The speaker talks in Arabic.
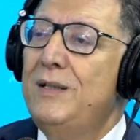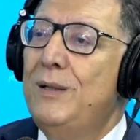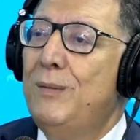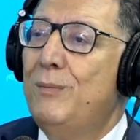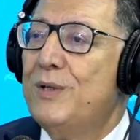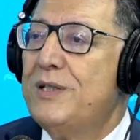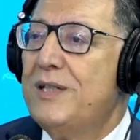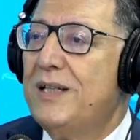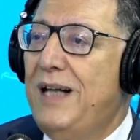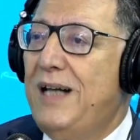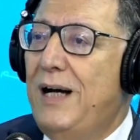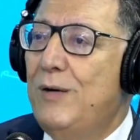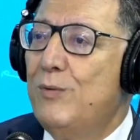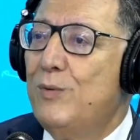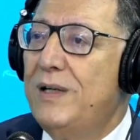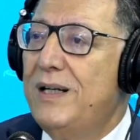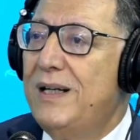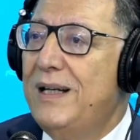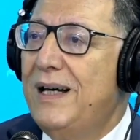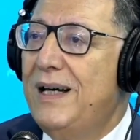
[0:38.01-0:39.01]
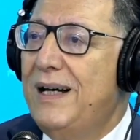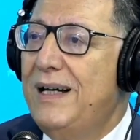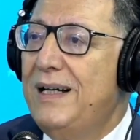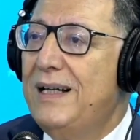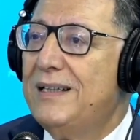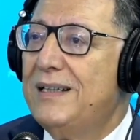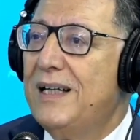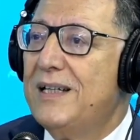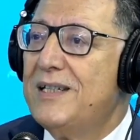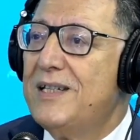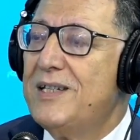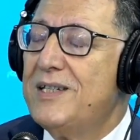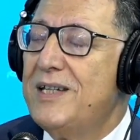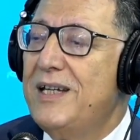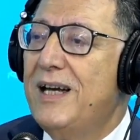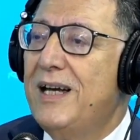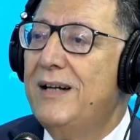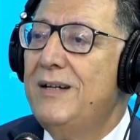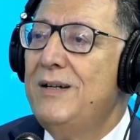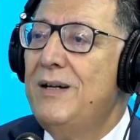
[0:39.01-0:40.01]
باش تتحول الى هيئه
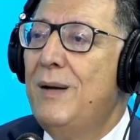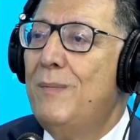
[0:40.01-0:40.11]
تاسيسيه